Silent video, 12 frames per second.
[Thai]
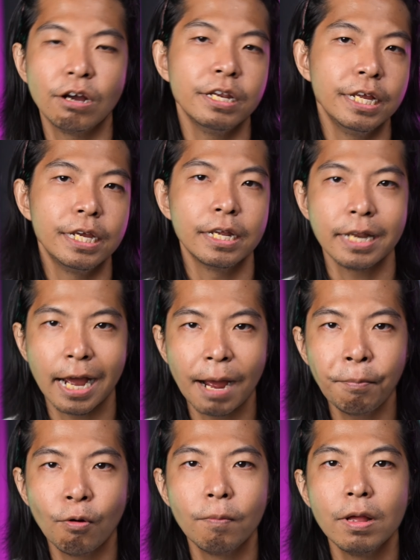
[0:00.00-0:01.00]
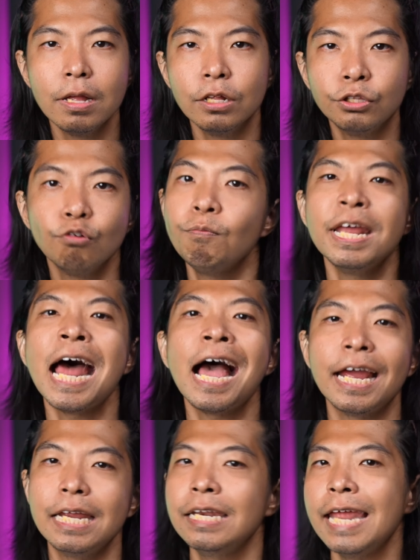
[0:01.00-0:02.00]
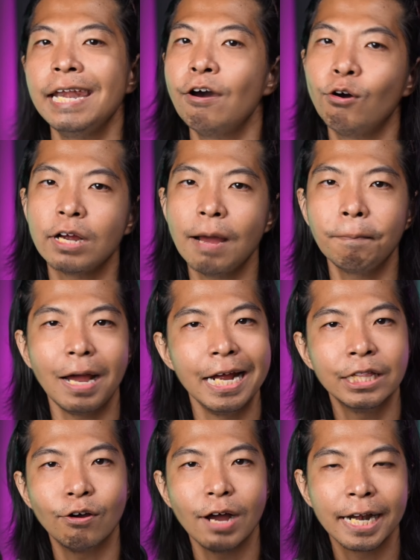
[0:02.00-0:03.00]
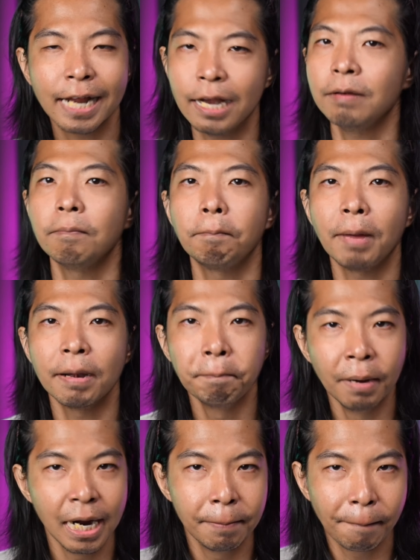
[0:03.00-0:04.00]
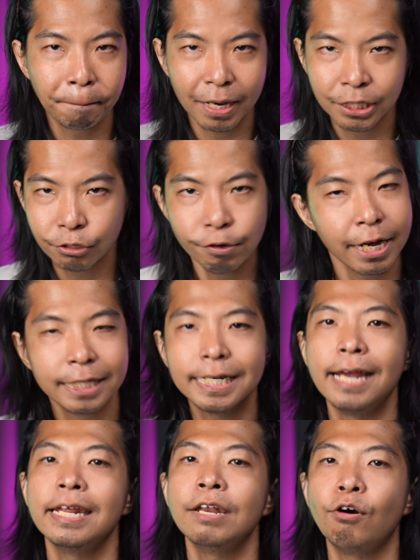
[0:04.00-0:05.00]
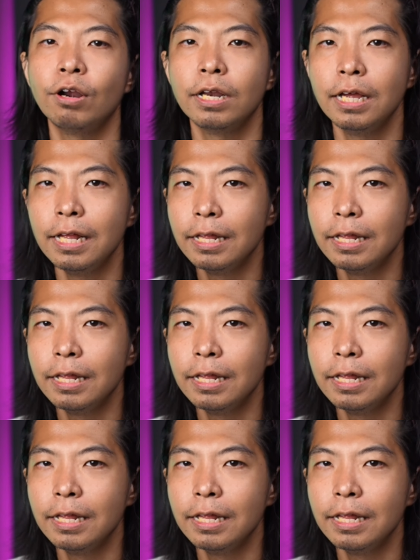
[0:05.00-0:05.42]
ก็ดีนะครับผมสู้ไม่ได้ แน่นอนครับไอสองอันนั้น มันเบอร์แบบกระจุยกระจายแน่นอน